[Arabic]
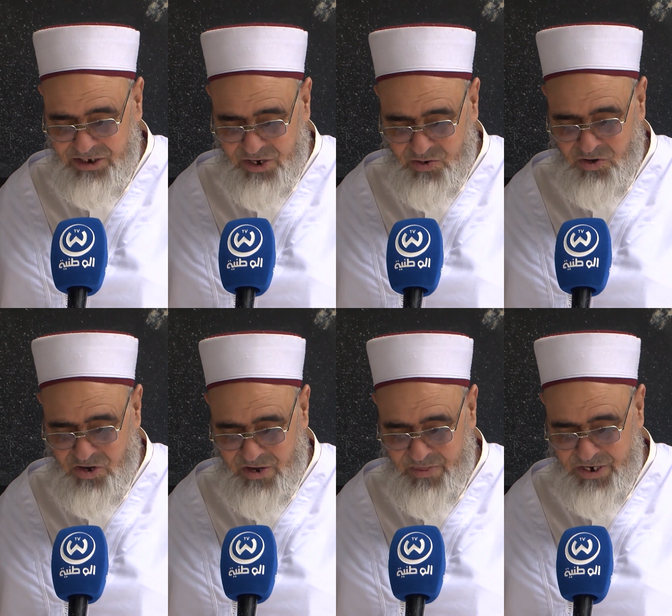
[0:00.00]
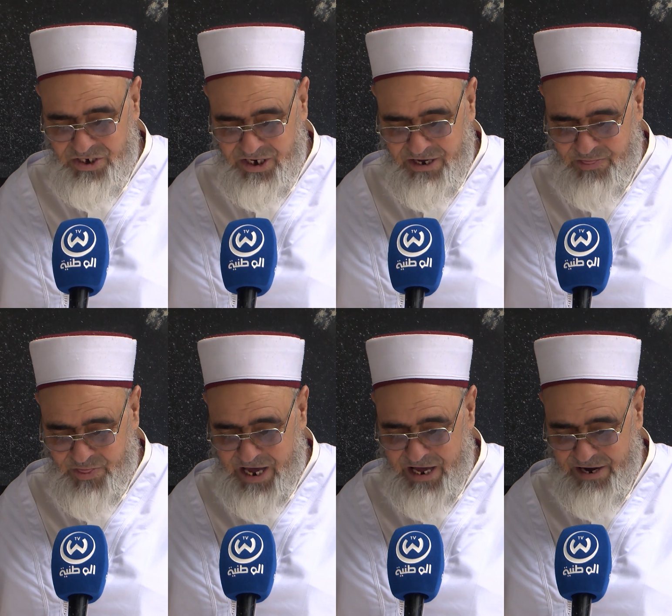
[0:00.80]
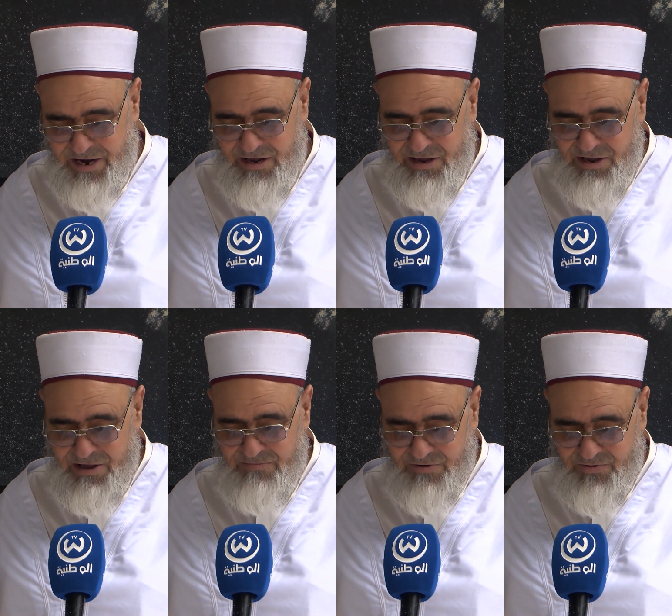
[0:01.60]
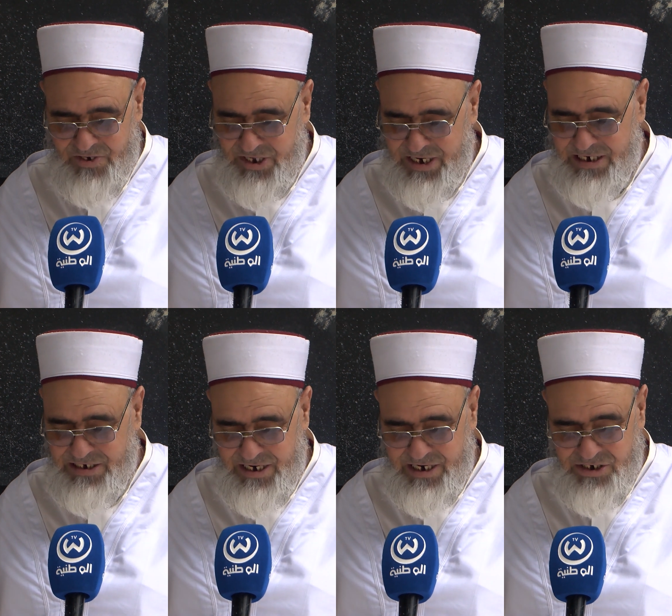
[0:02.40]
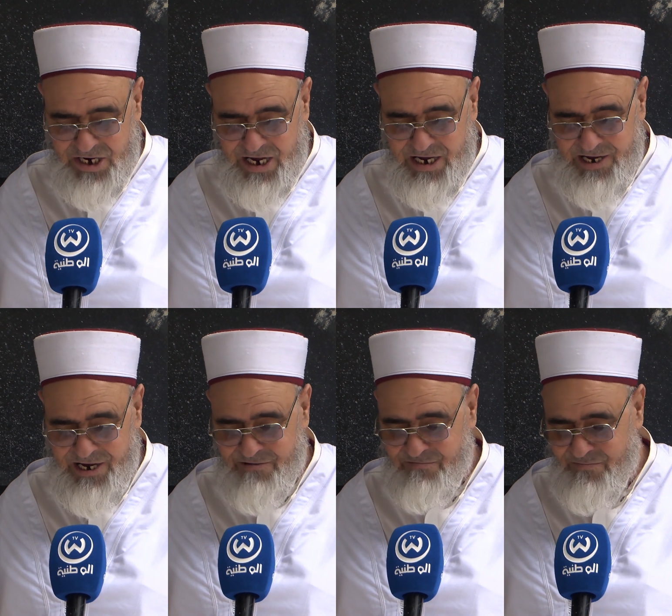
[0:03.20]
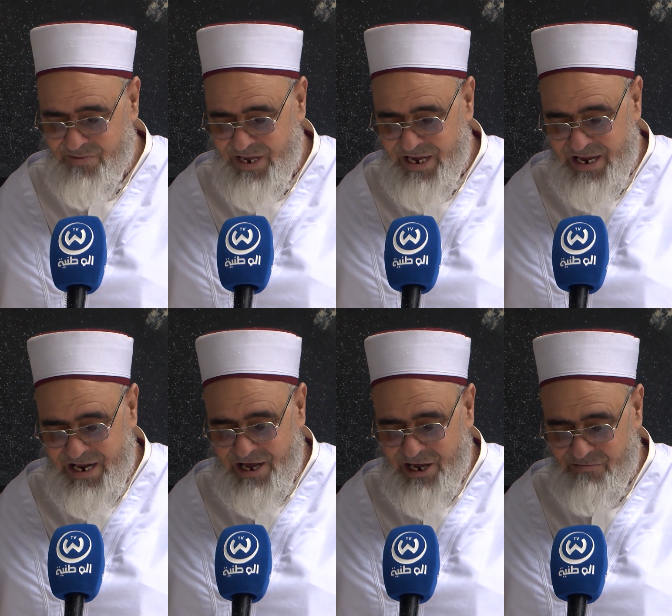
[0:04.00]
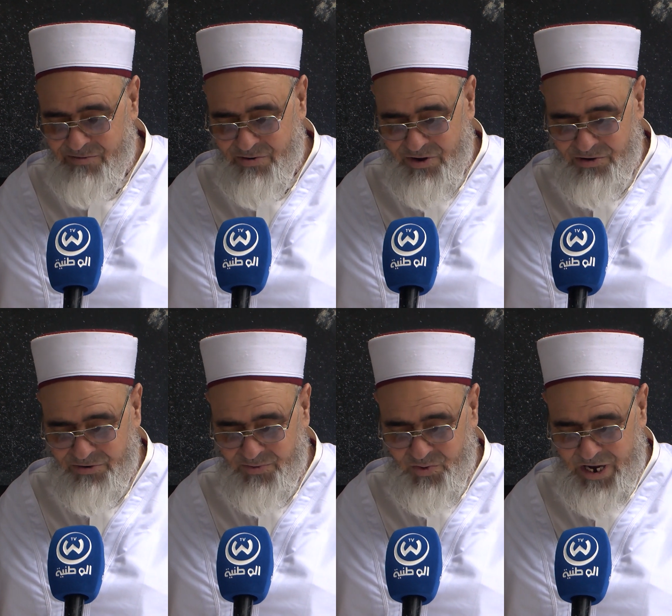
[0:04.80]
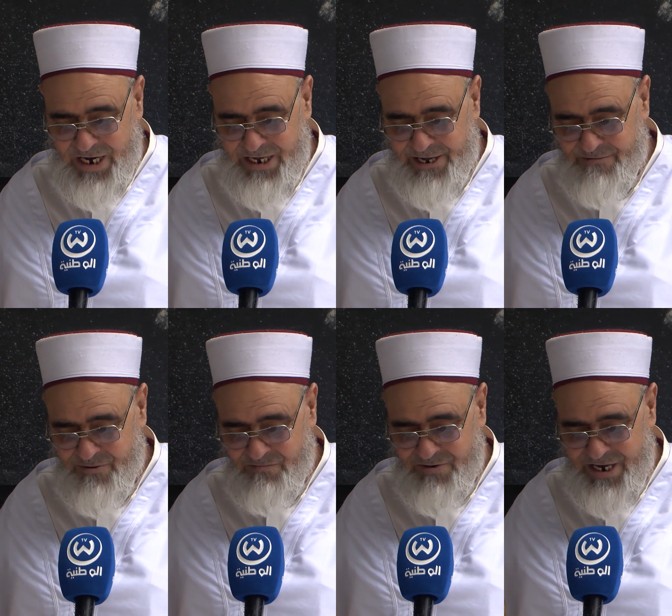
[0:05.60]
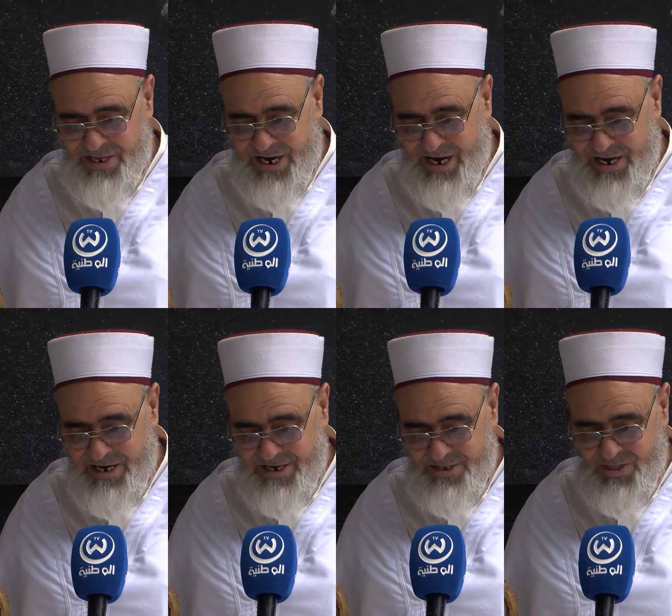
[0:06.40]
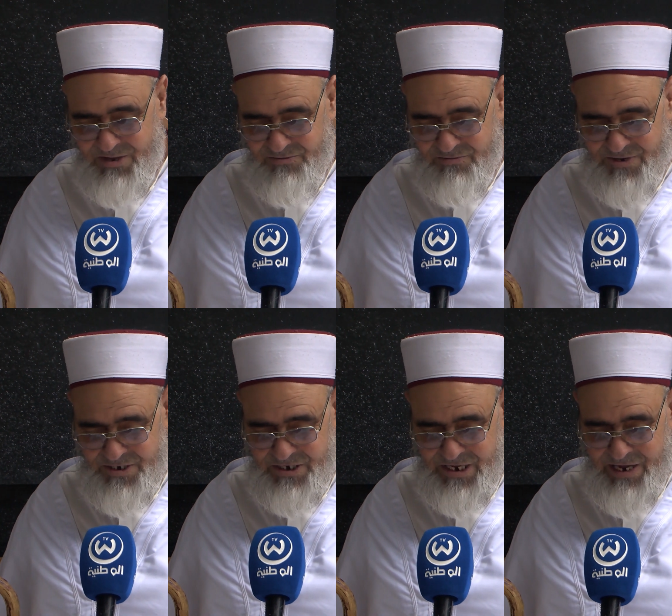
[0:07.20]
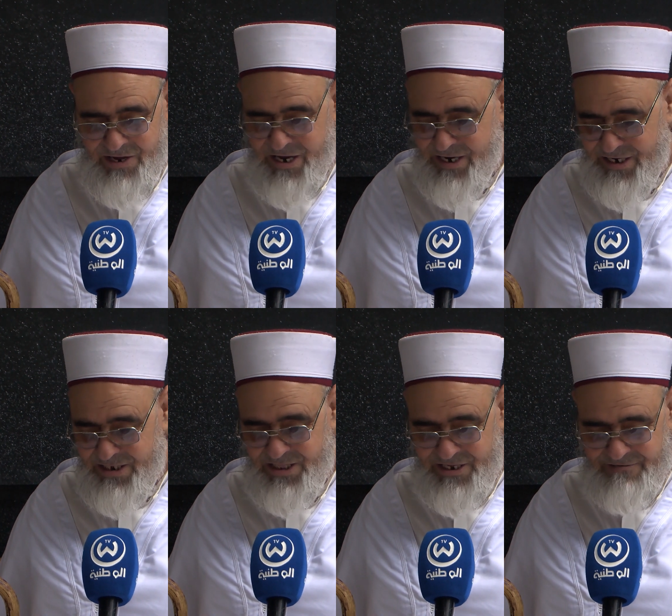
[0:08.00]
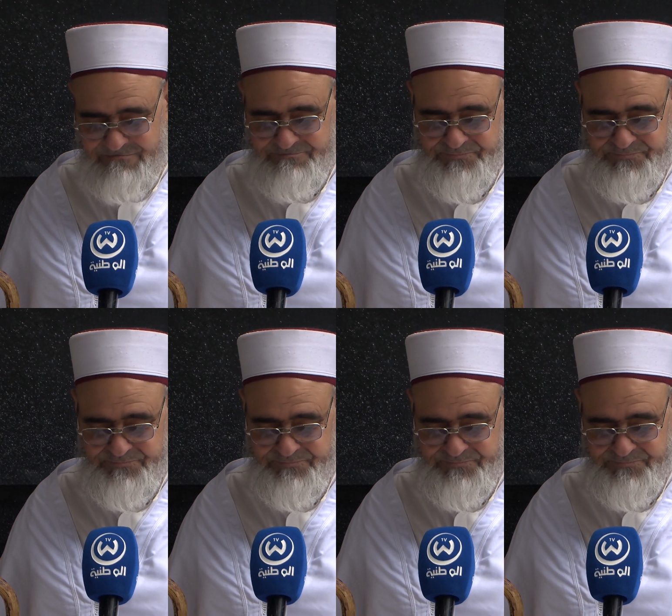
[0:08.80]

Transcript: تركوها عند الشيخ الطاهر ففي صلاة العشاء كلم قال مروح ردوا علي ربع ملايين راي قلقتني في بيتي قلقتني